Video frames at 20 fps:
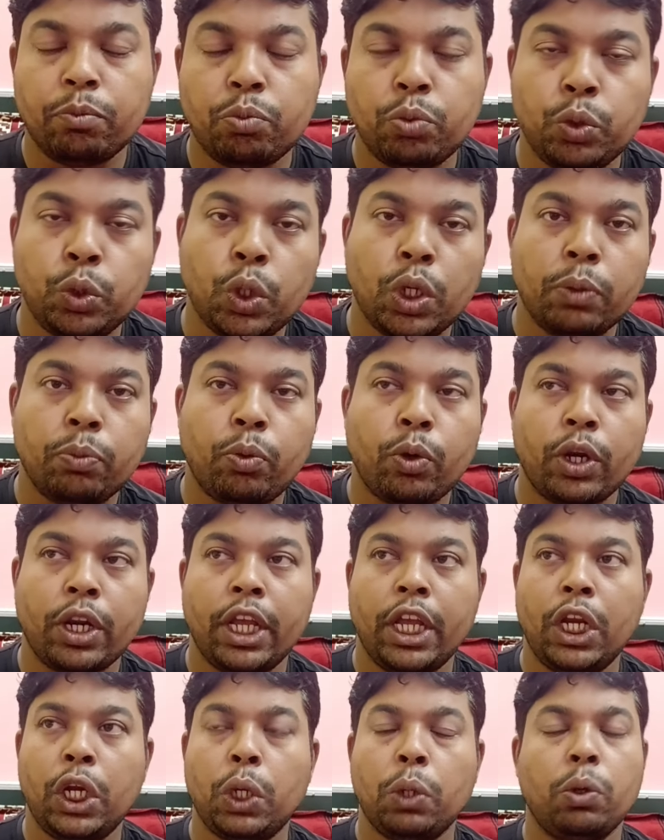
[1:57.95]
পুজোর
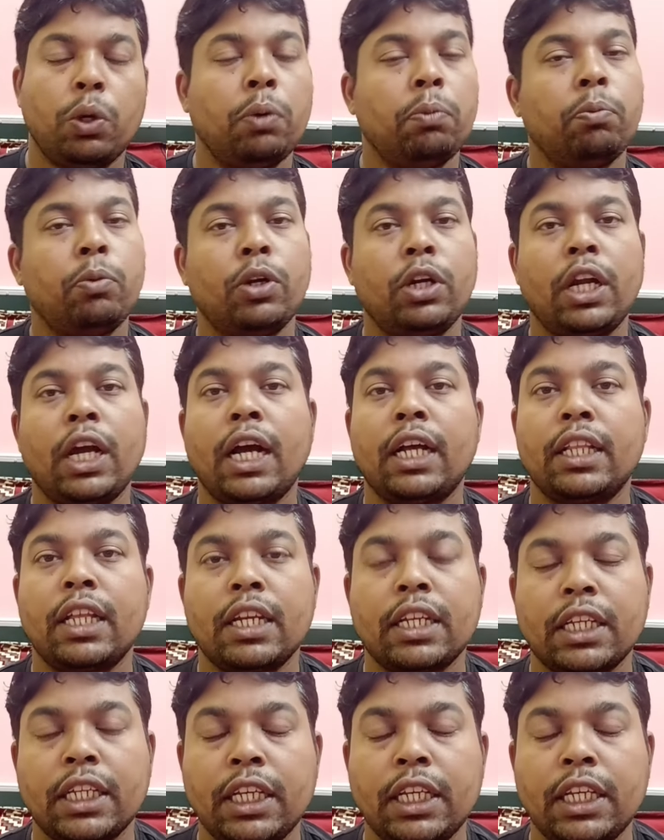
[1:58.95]
পরে নভেম্বর নাগাদ আর